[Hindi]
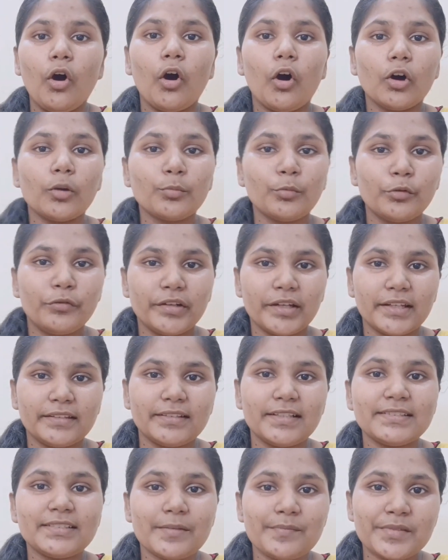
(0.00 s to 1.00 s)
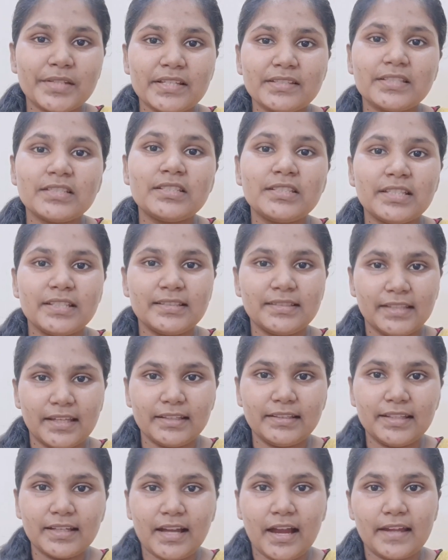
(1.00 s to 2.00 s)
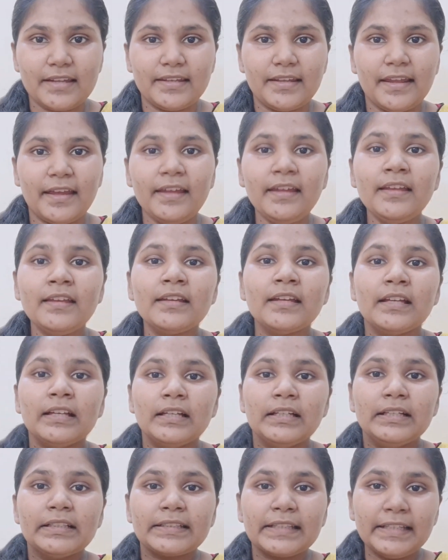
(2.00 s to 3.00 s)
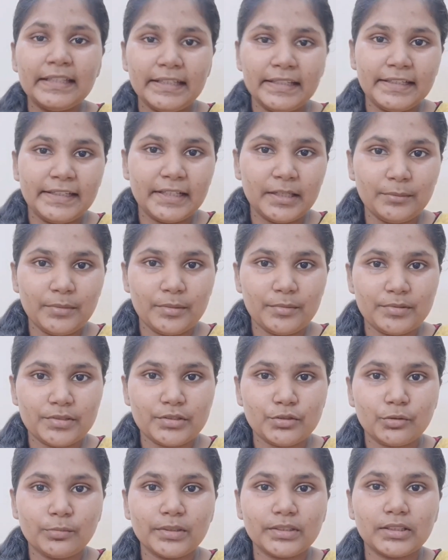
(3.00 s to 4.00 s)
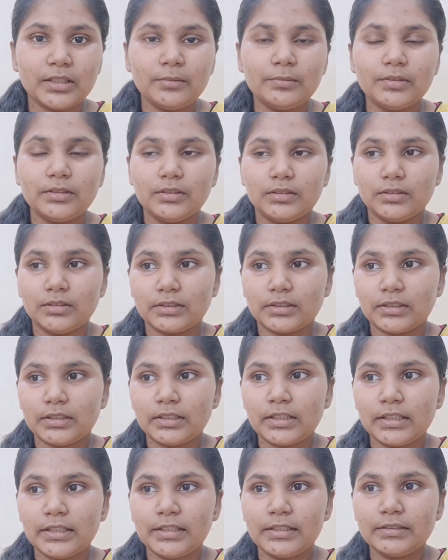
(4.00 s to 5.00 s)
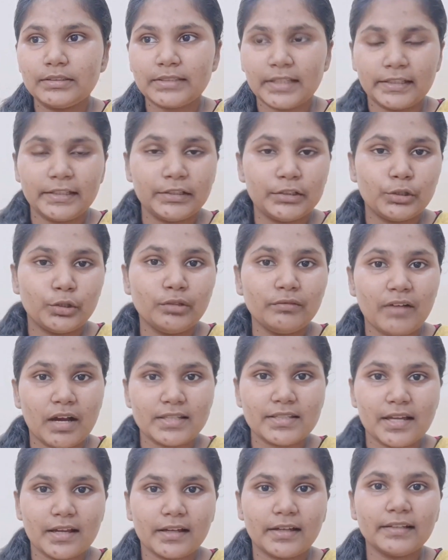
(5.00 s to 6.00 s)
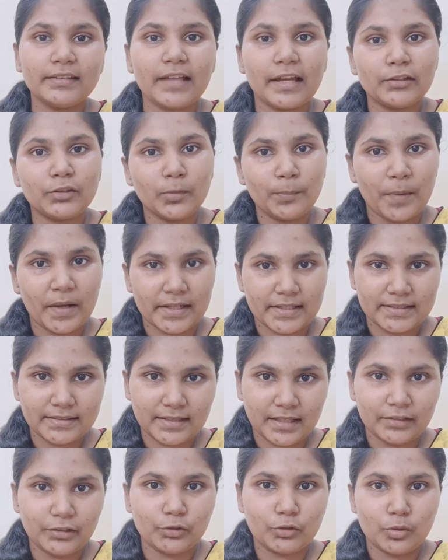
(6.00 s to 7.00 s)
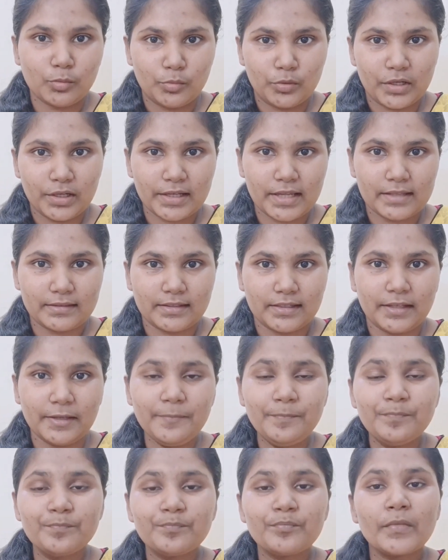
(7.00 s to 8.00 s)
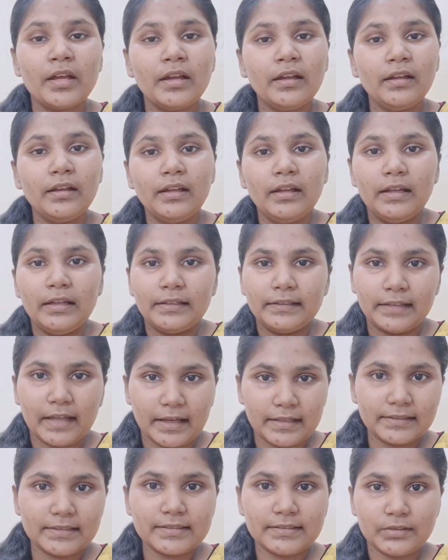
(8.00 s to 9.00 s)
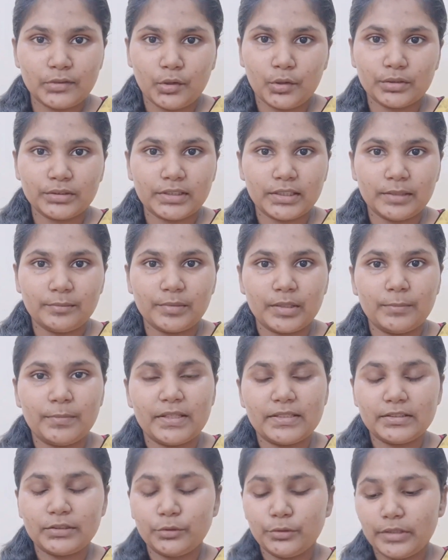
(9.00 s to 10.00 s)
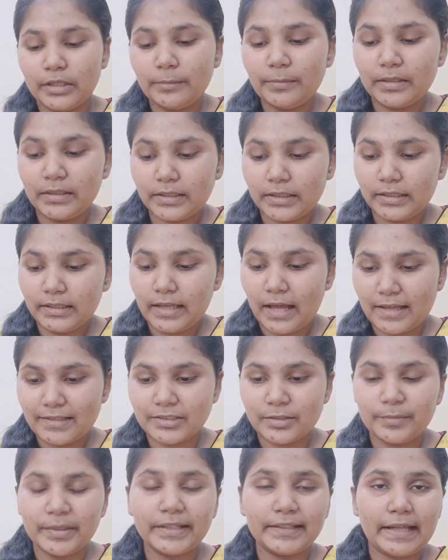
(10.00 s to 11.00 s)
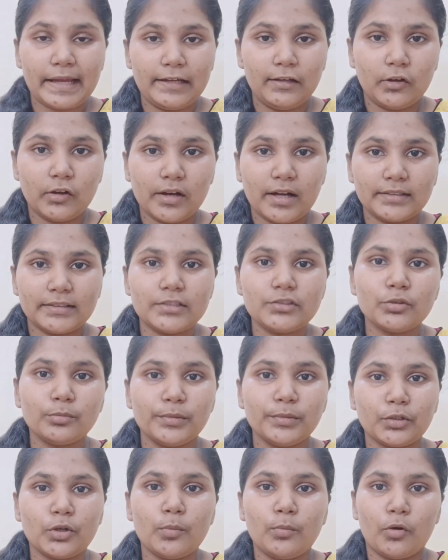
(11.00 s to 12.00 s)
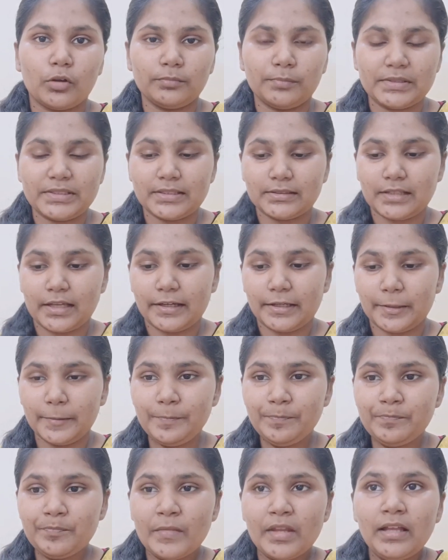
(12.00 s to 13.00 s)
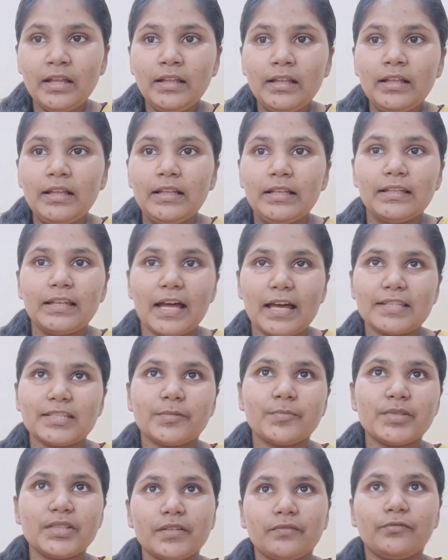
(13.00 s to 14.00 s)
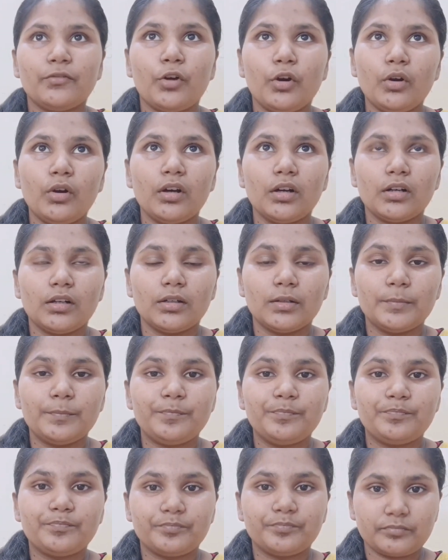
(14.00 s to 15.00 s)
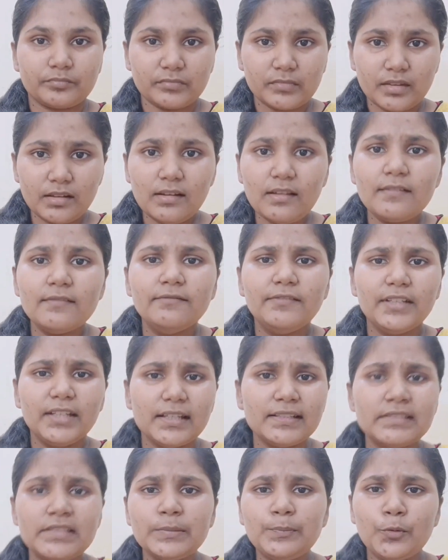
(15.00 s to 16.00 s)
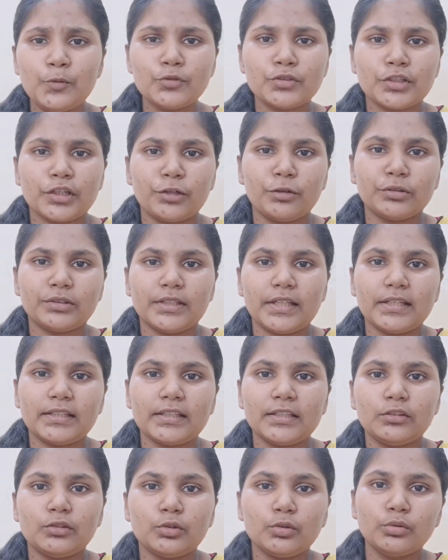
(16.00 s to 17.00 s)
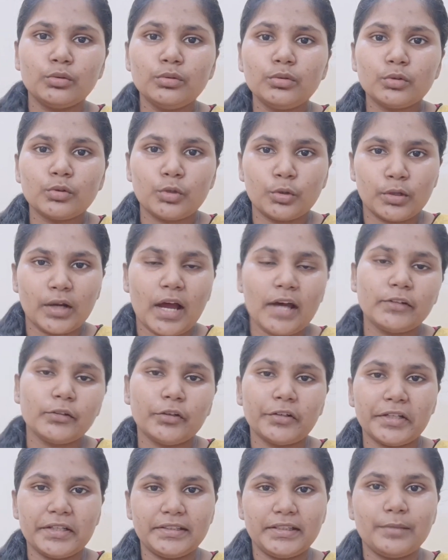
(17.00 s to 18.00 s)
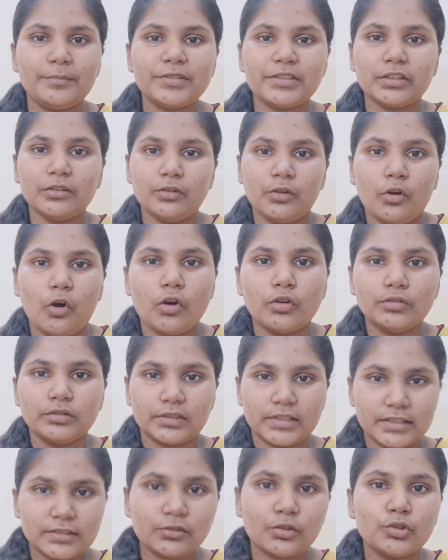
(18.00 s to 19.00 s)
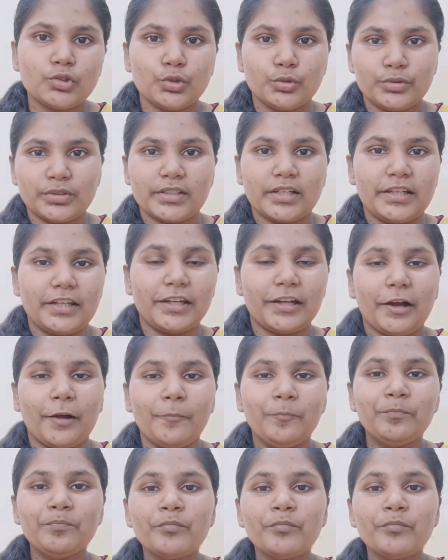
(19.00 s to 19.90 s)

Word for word: और मूवी के अंदर सबसे अच्छी चीज़ ये दिखाई है कि इंडिया में भी जो मतलब कि सनी देओल वहाँ जाकर ना ही तो पाकिस्तानियों को बुरा कहते हैं ना ही किसी और धर्म की बेइज्जती हुई है बल्कि लास्ट में एक डायलॉग आता है जो को बहुत पसंद आया लास्ट में जब वो विलन से पूछ रहे होते हैं कि तू कुरान और गीता में से कौन किसको चूज़ करेगा